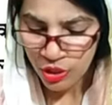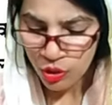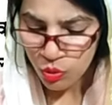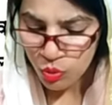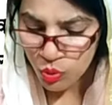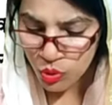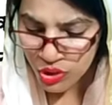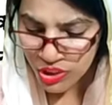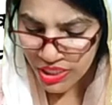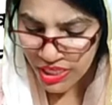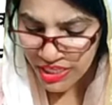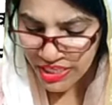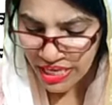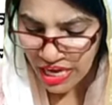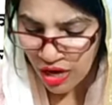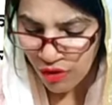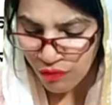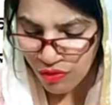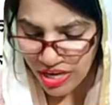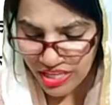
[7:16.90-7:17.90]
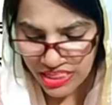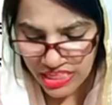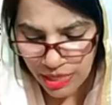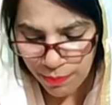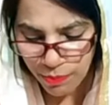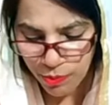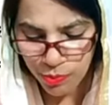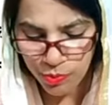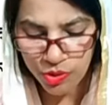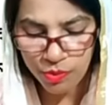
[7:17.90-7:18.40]
उसने क्या है
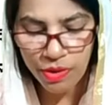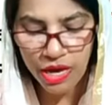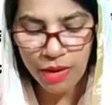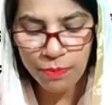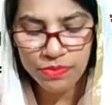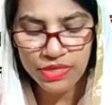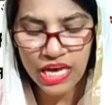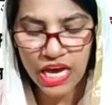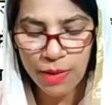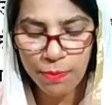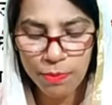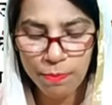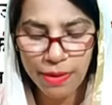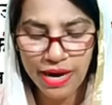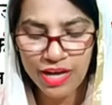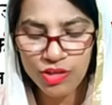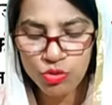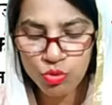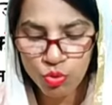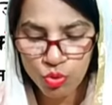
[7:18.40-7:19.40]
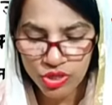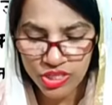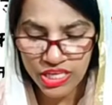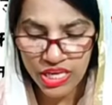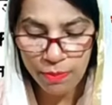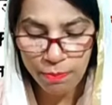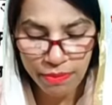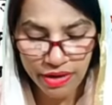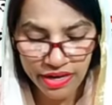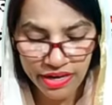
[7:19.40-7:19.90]
वात्यापिपुरम अब यहाँ पर बात हो रही है
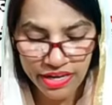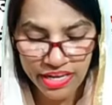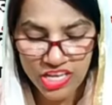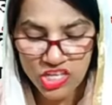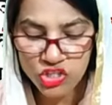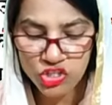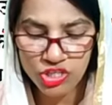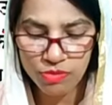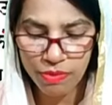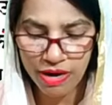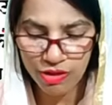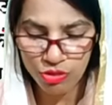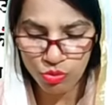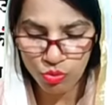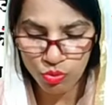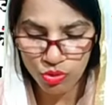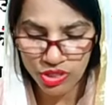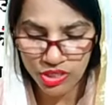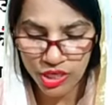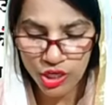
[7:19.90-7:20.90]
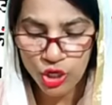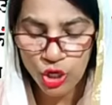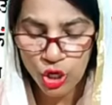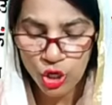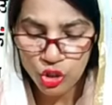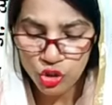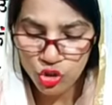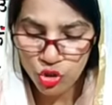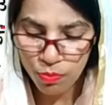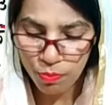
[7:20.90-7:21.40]
मंगलेश की बात हो रही है
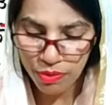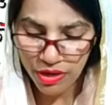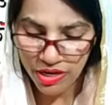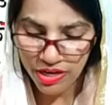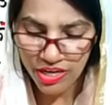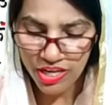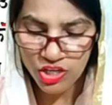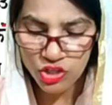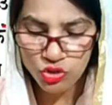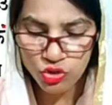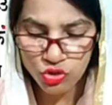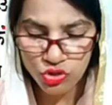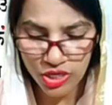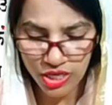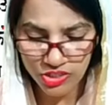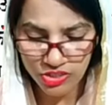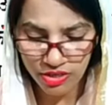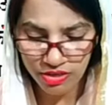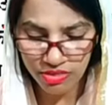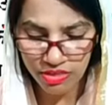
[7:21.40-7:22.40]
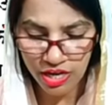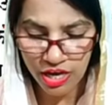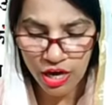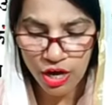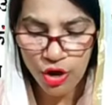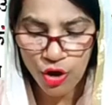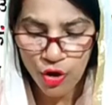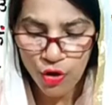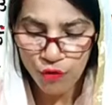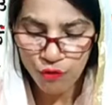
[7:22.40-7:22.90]
जो मंगलेश जो शासक था
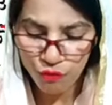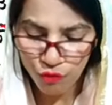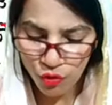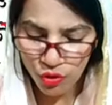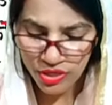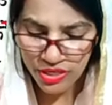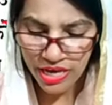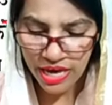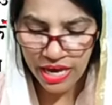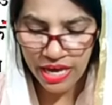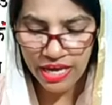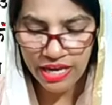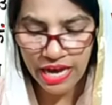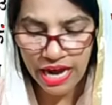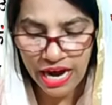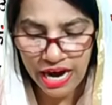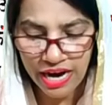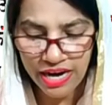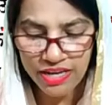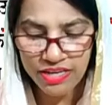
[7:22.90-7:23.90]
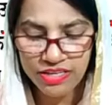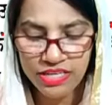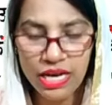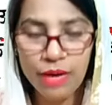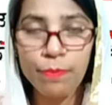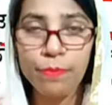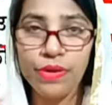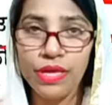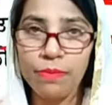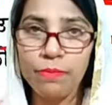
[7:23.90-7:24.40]
वो क्या है आर्ट का
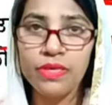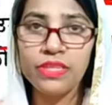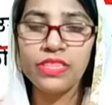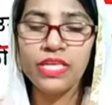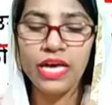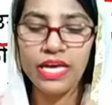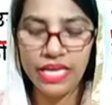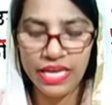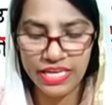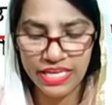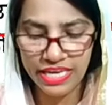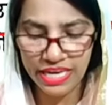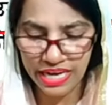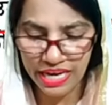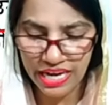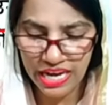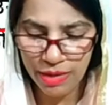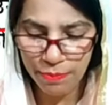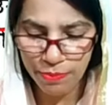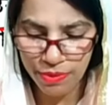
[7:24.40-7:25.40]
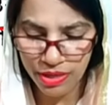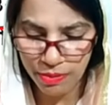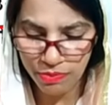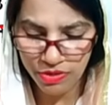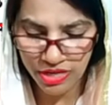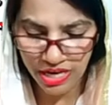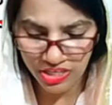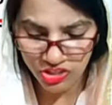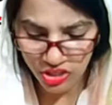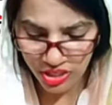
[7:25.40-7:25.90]
प्रेमी था यानी कला प्रेमी
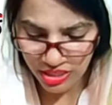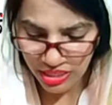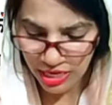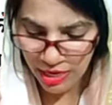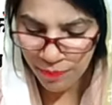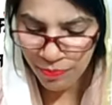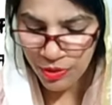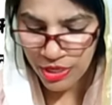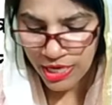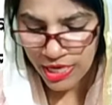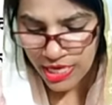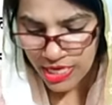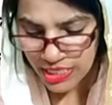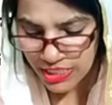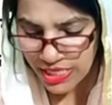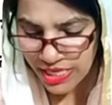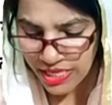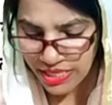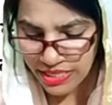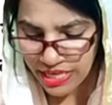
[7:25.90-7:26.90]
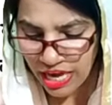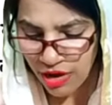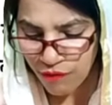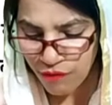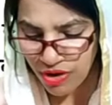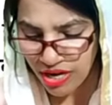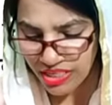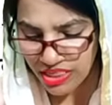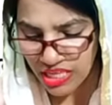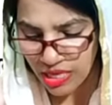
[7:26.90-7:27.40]
राजा था इसलिए क्या है
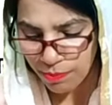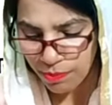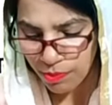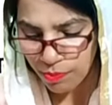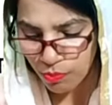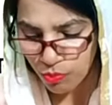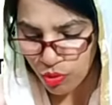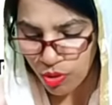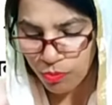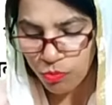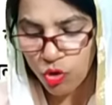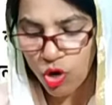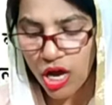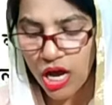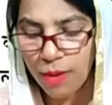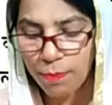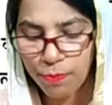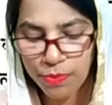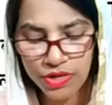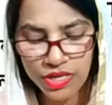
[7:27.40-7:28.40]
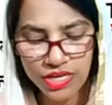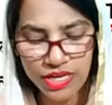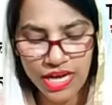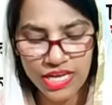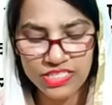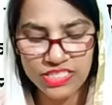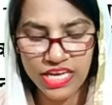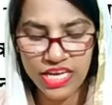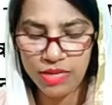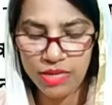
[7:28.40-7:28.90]
वात्यापिपुरम को अपनी
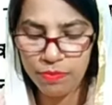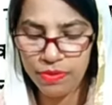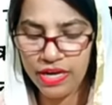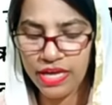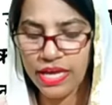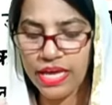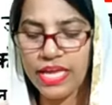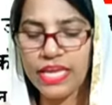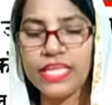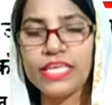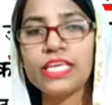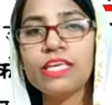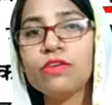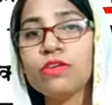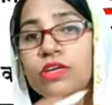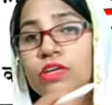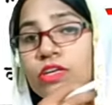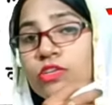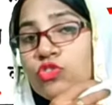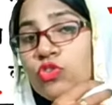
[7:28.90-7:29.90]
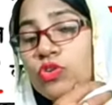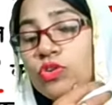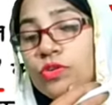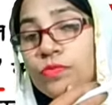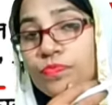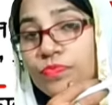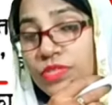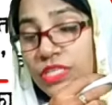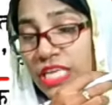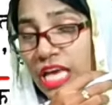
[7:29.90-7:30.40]
राजधानी बनाया यानी कि जो
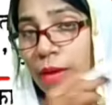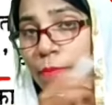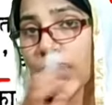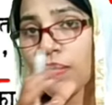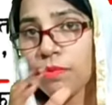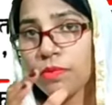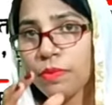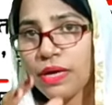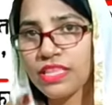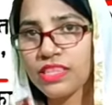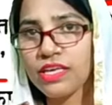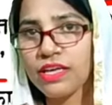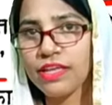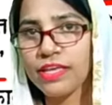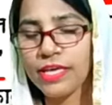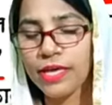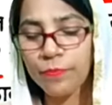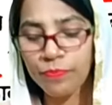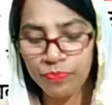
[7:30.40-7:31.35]
यहाँ पर अभी बात करेंगे